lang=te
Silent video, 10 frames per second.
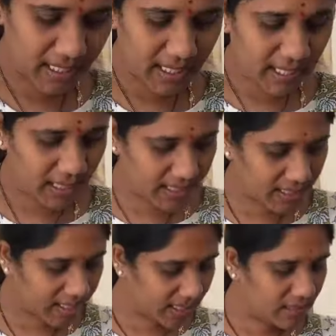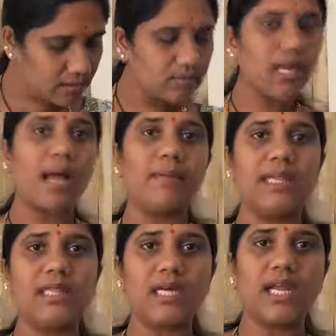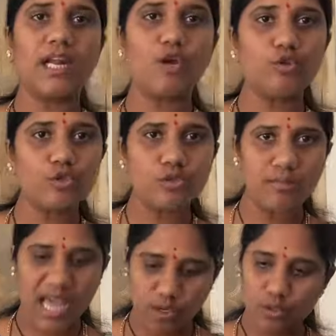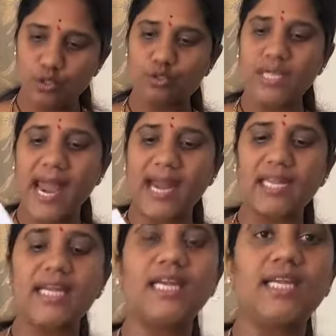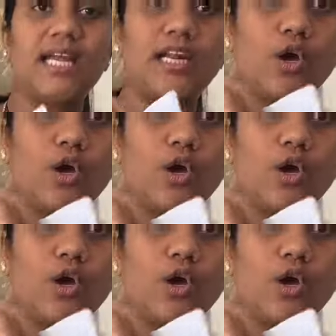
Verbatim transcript: కలర్ అంటారు కదా ఆ మెంతి కలర్లో కొంచెం డార్క్ వస్తుంది అండ్ గ్రీన్ కలర్